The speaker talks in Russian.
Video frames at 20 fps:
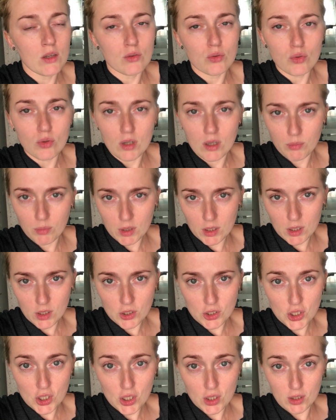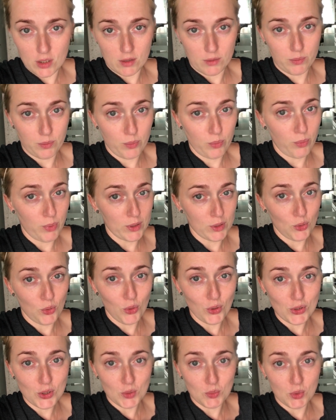Но для меня даже это
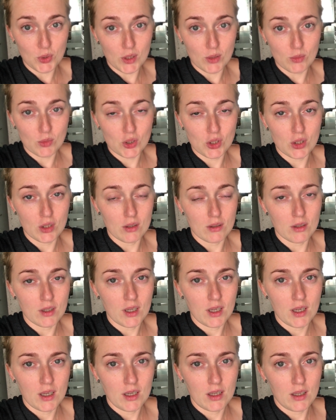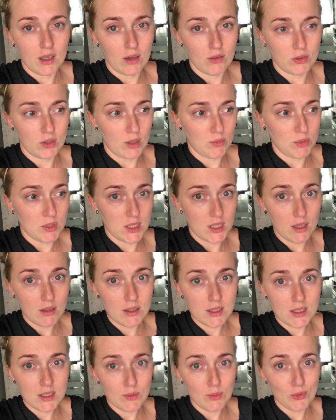подходит, потому что я вот там
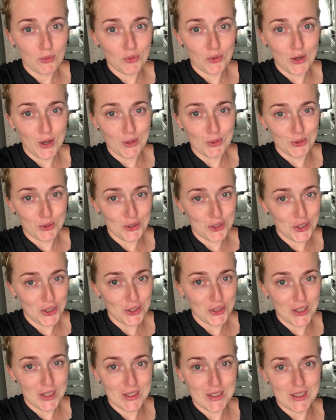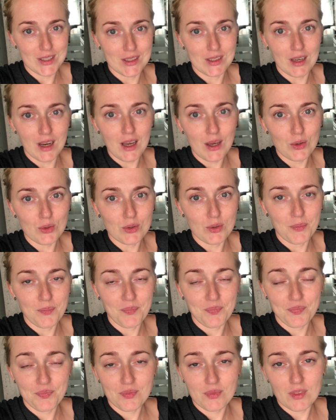села себе в уголочке, дети играют,
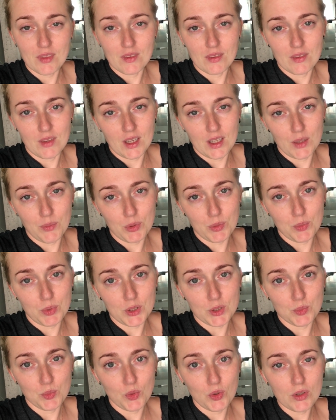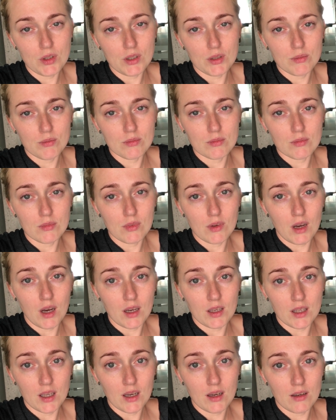они под присмотром,
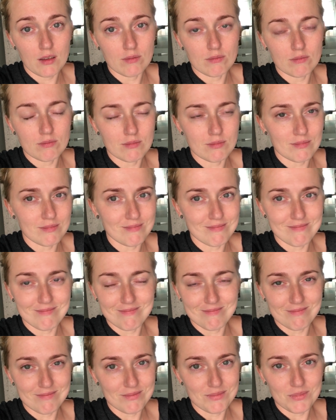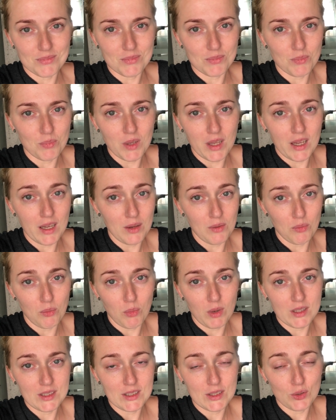а я или
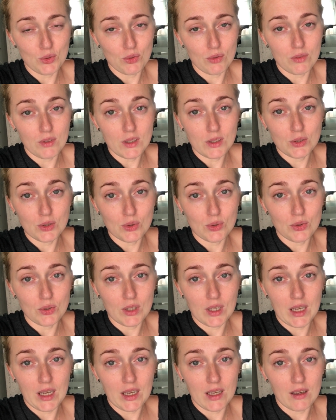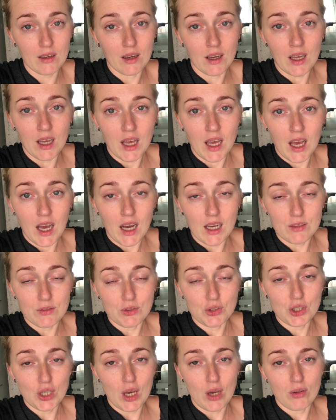монтирую видео, или
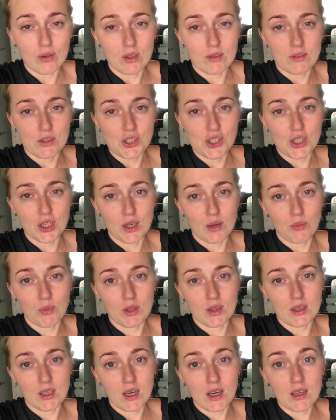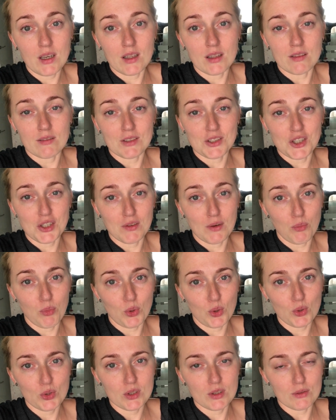отвечаю на ваши комментарии, на ваши
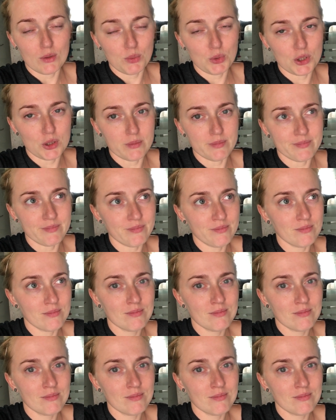вопросы. В общем,